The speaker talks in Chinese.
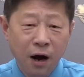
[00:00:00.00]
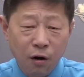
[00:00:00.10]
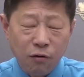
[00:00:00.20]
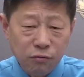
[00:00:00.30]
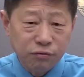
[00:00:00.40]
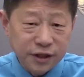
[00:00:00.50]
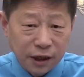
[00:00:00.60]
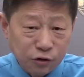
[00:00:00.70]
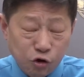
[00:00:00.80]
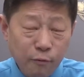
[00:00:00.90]
互相
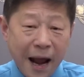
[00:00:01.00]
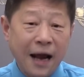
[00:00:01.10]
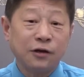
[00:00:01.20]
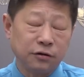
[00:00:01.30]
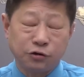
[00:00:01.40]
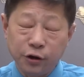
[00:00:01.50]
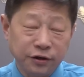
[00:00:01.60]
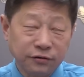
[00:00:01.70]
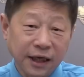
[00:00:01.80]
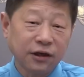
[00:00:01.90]
出卖，最
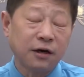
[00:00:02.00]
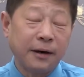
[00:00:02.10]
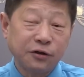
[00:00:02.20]
终达到什么？